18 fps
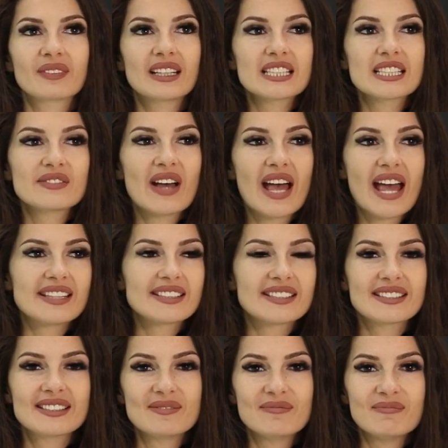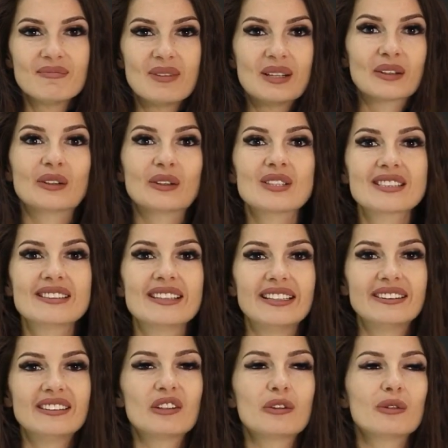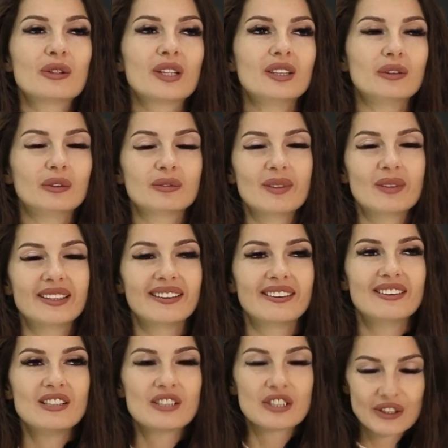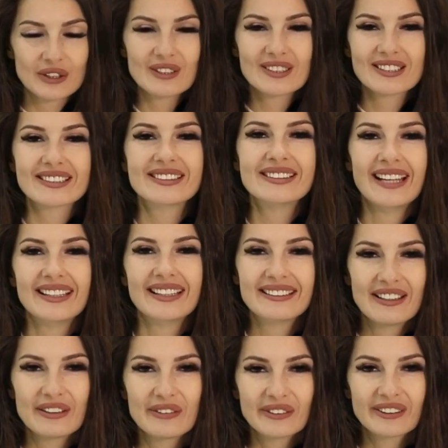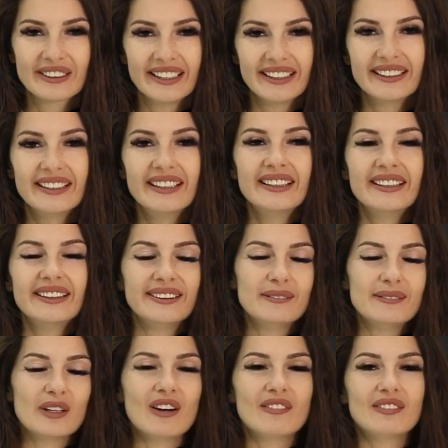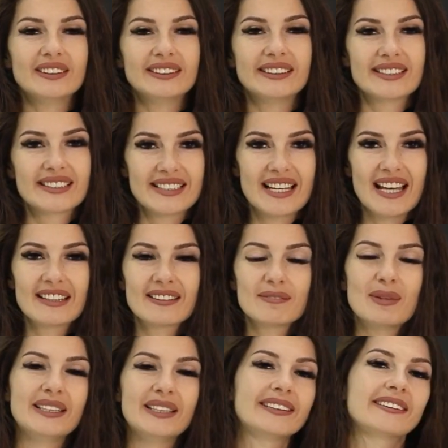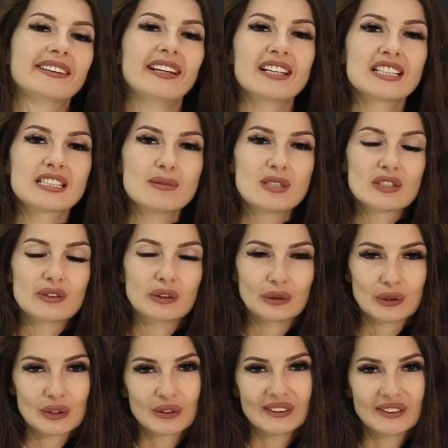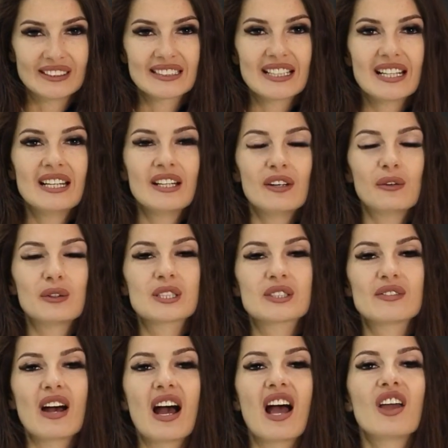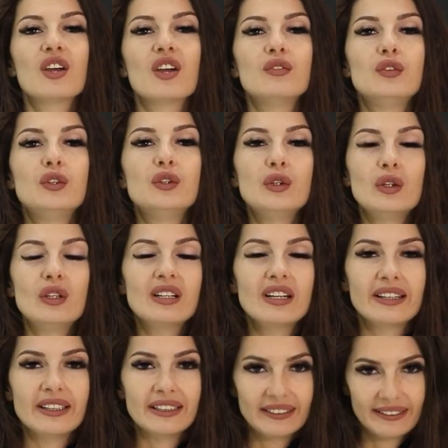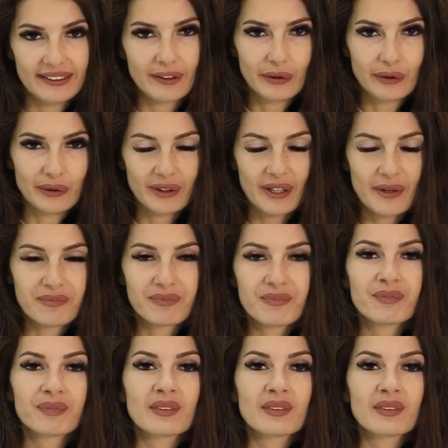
das war eins meiner größten Änderungen und meiner schönsten Änderungen im Laufe der Zeit bei den keksmash fotoshootings und zwar Vinyl-Hintergründe.